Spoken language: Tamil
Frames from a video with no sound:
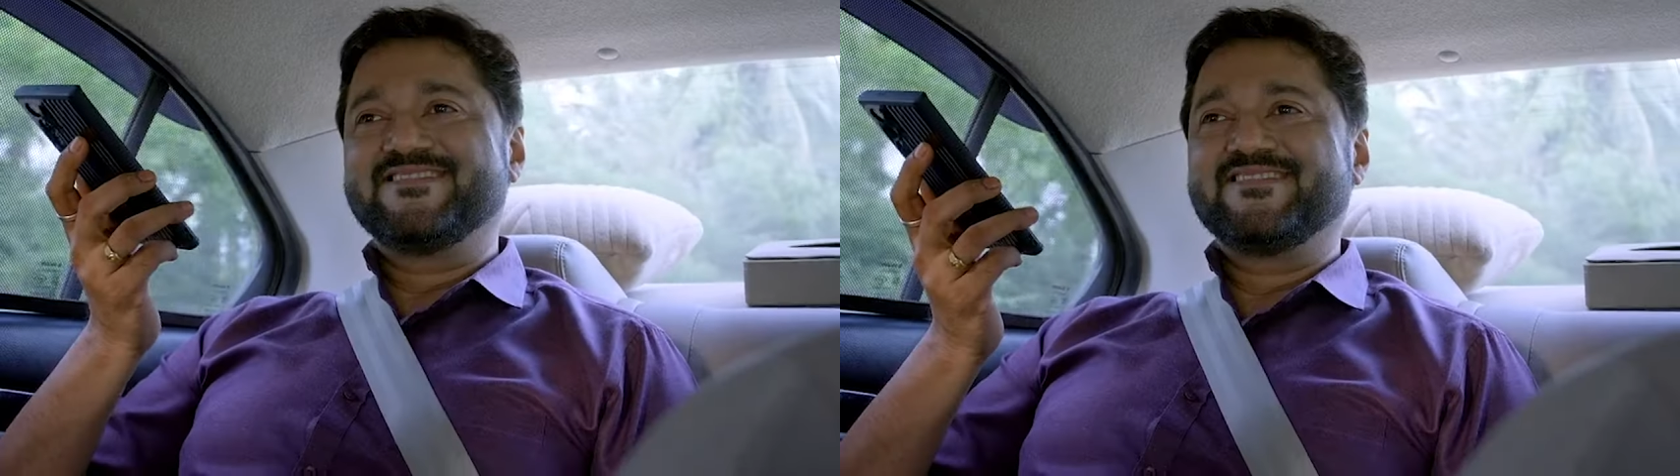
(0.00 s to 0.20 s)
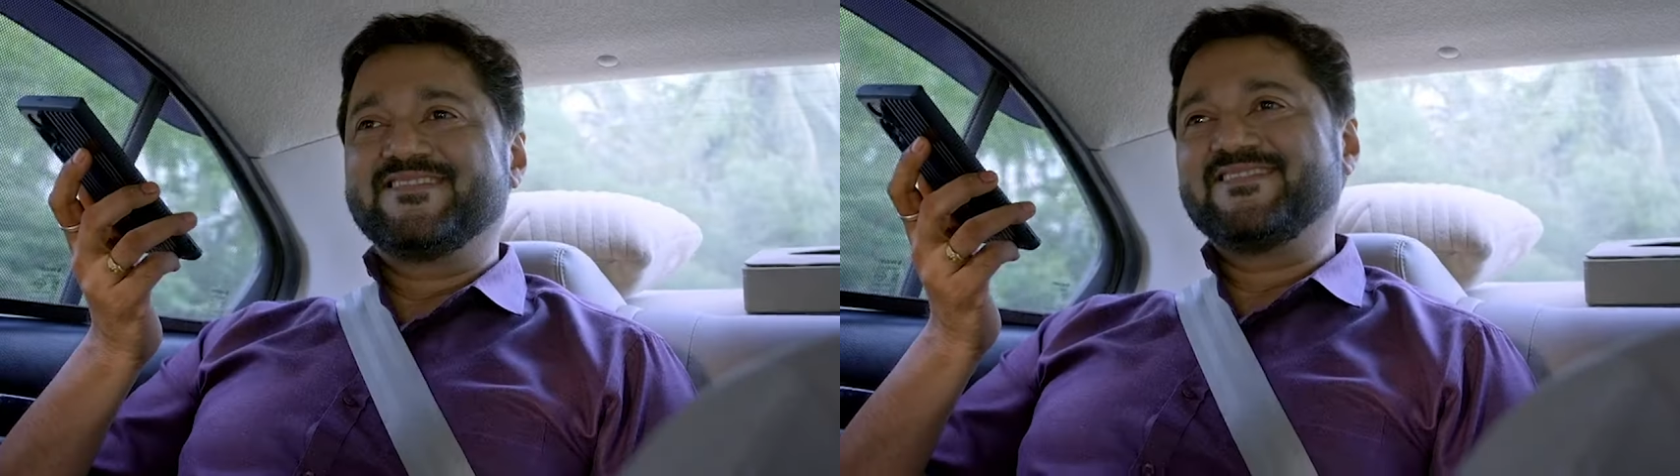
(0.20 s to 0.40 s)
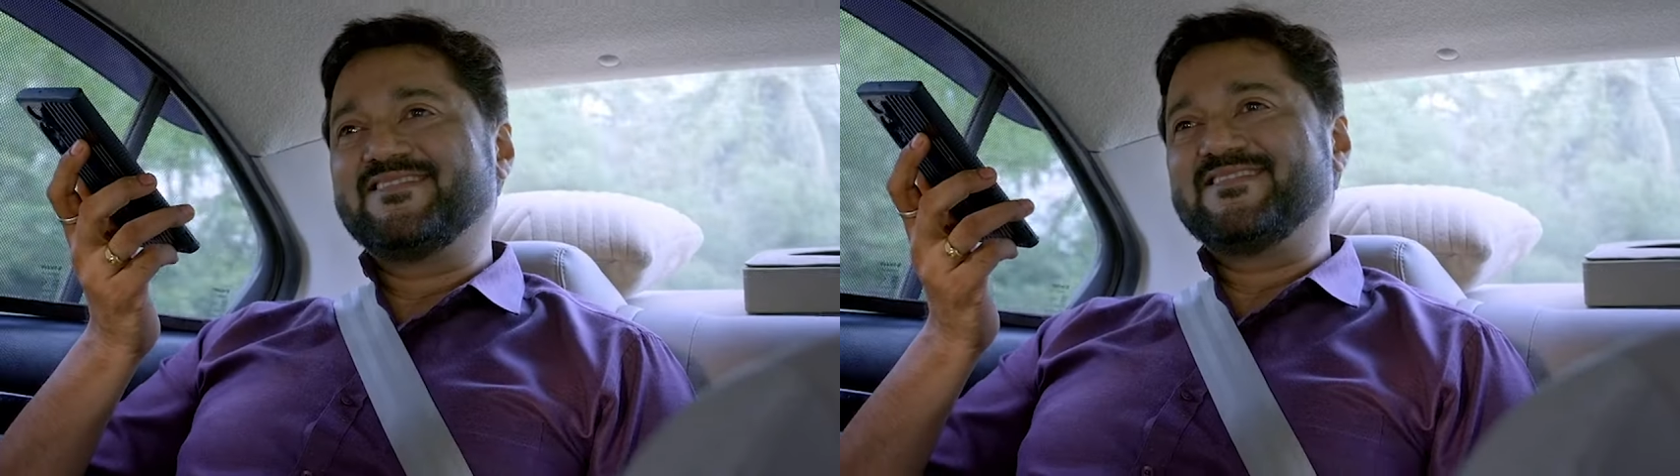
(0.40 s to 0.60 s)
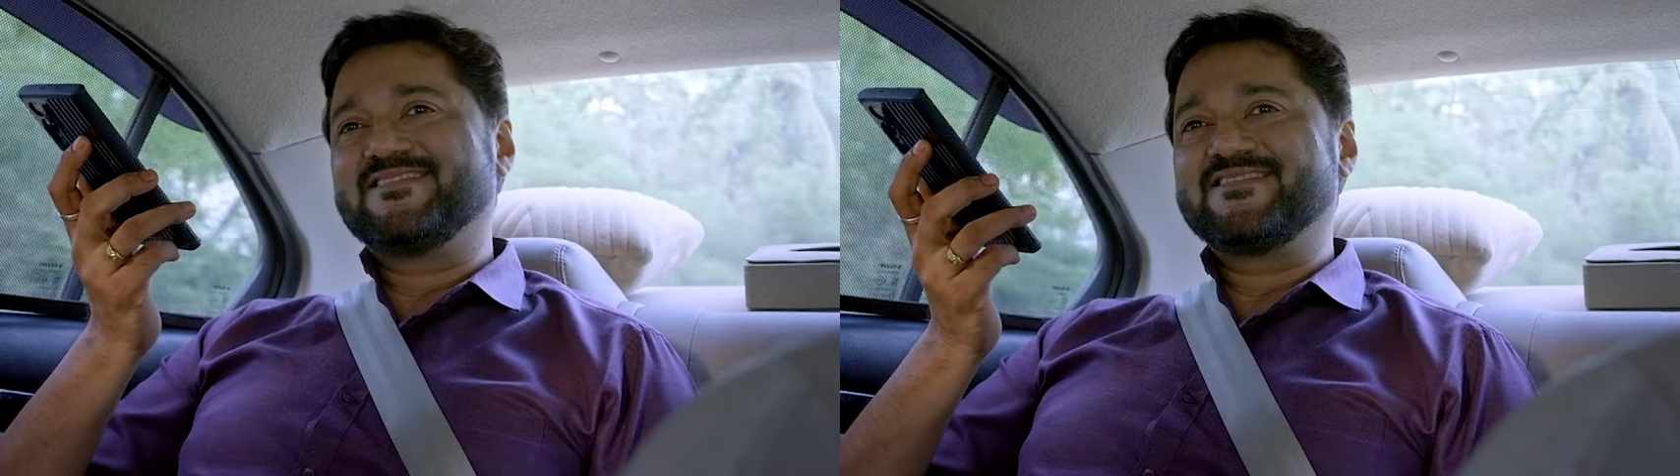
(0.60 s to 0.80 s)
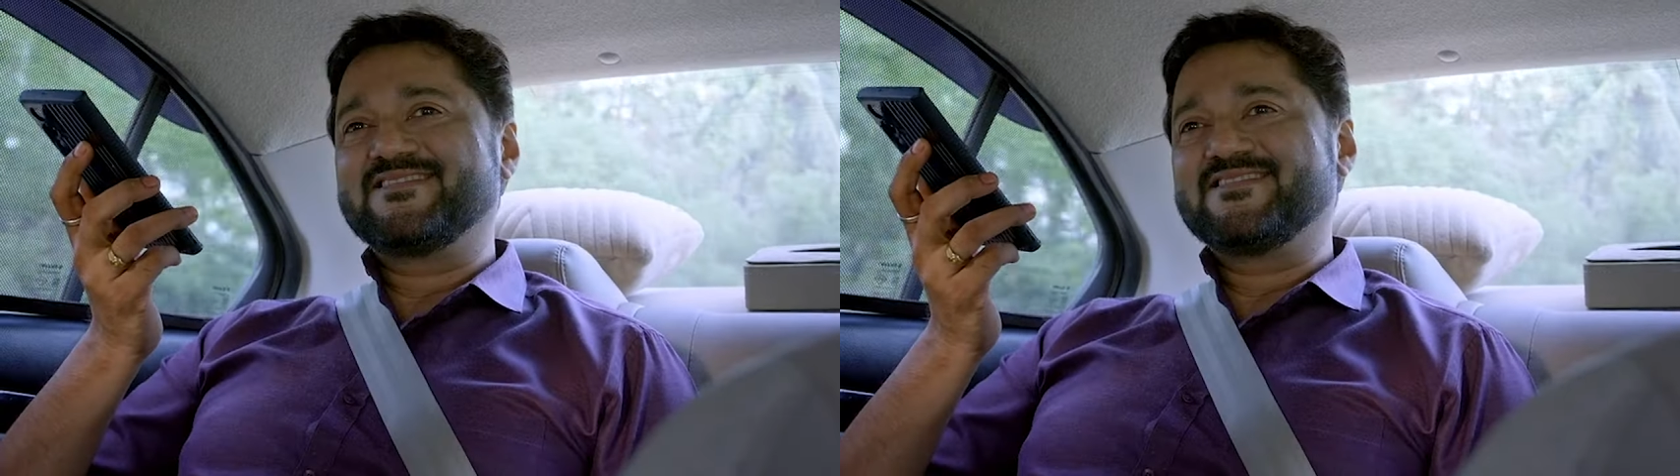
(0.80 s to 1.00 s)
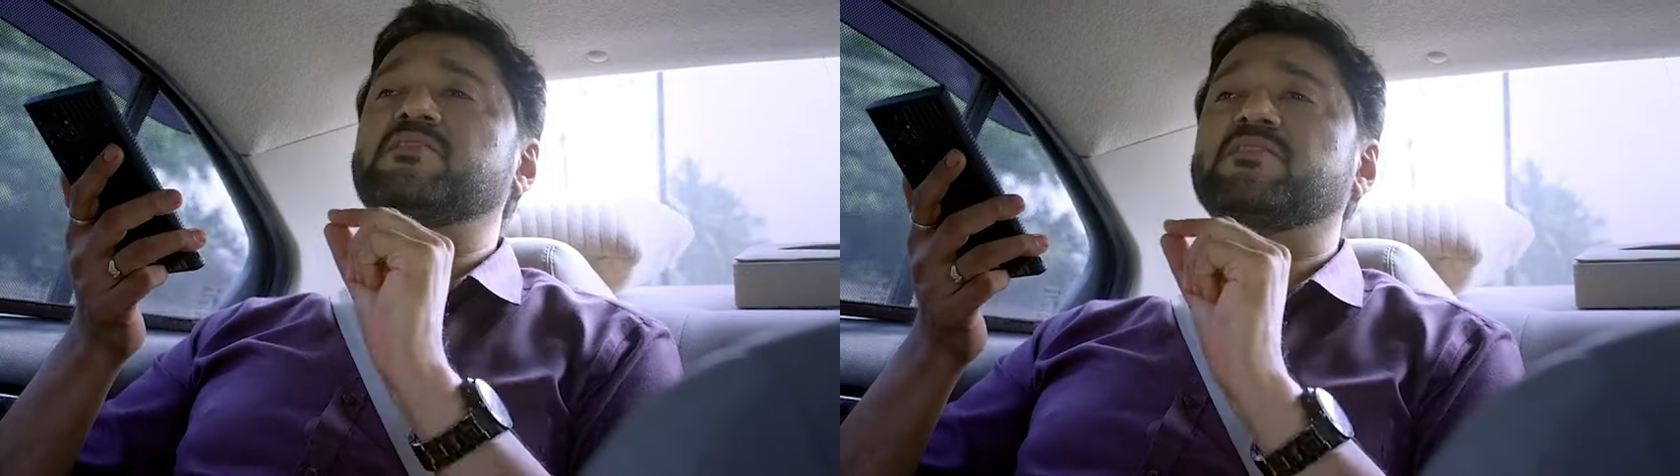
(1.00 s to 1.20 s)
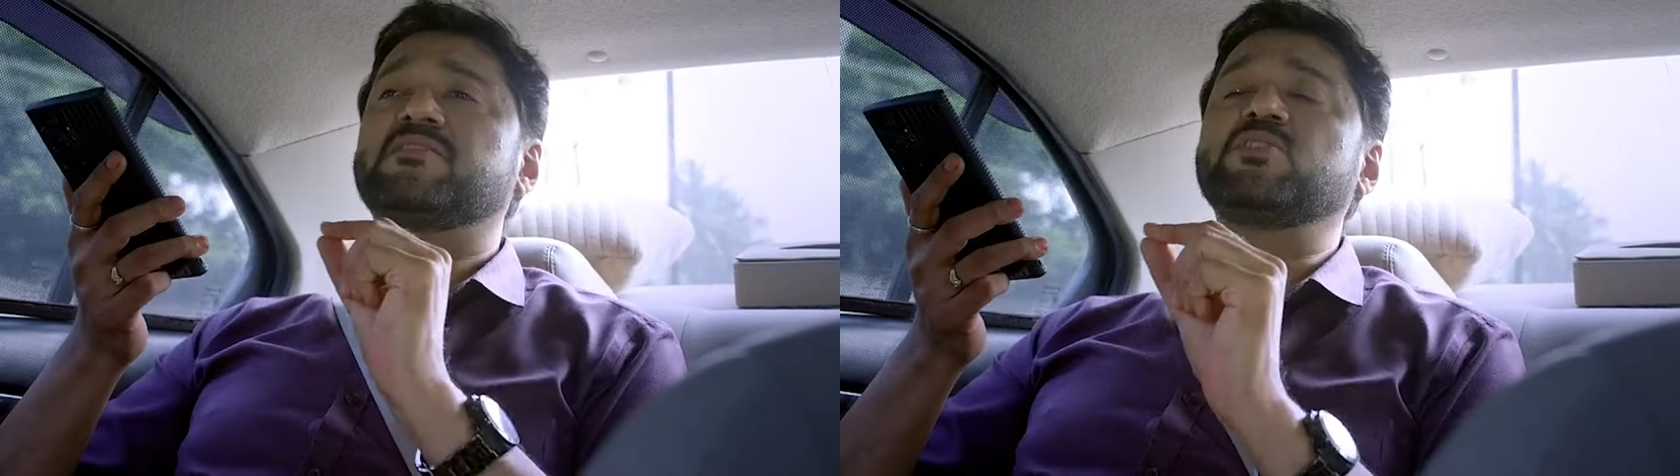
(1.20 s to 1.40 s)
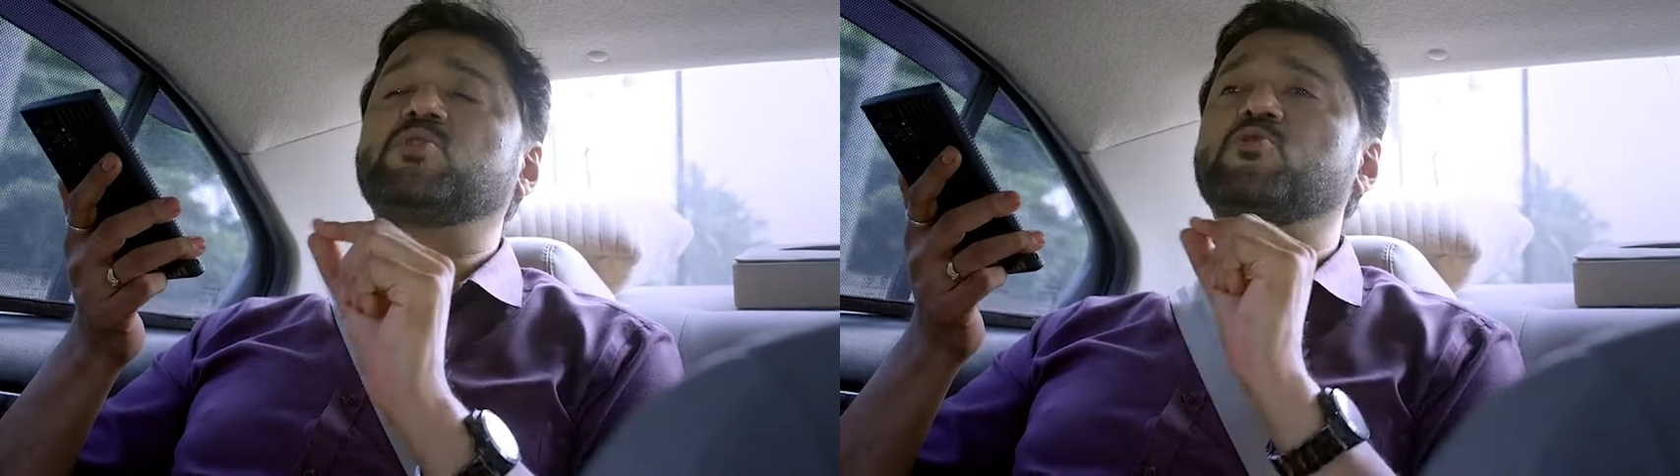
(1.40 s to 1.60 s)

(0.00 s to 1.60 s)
அதை விட இந்த மனுஷன்